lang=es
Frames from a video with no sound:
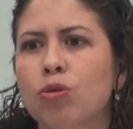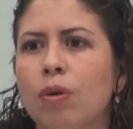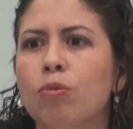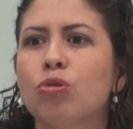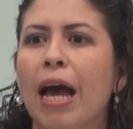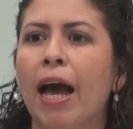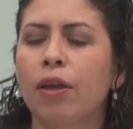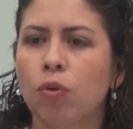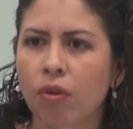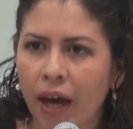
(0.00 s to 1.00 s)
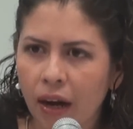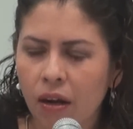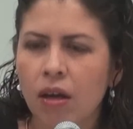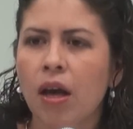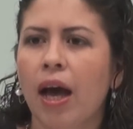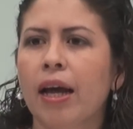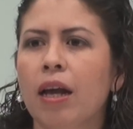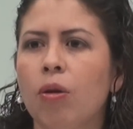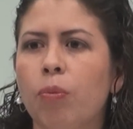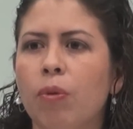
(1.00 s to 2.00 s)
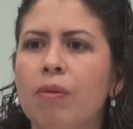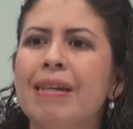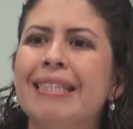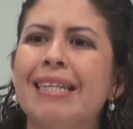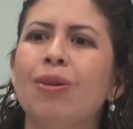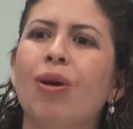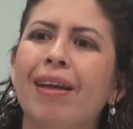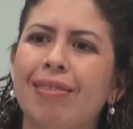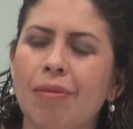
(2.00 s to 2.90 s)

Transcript: los vamos a ayudar a que lo promuevan, sino que